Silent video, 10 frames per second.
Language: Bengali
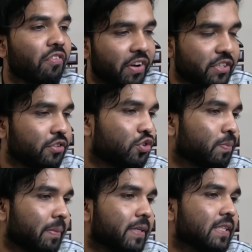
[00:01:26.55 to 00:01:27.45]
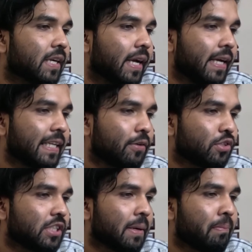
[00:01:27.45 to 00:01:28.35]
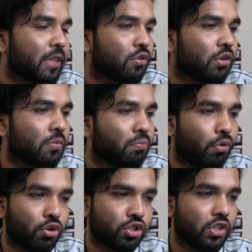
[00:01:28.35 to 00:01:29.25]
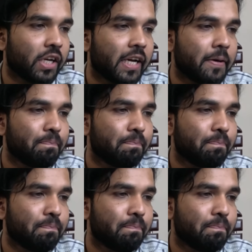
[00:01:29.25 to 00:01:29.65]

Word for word: ফ্যাক্টরি সুপারভাইজার এইটা হচ্ছে বেতন পনেরোশো থেকে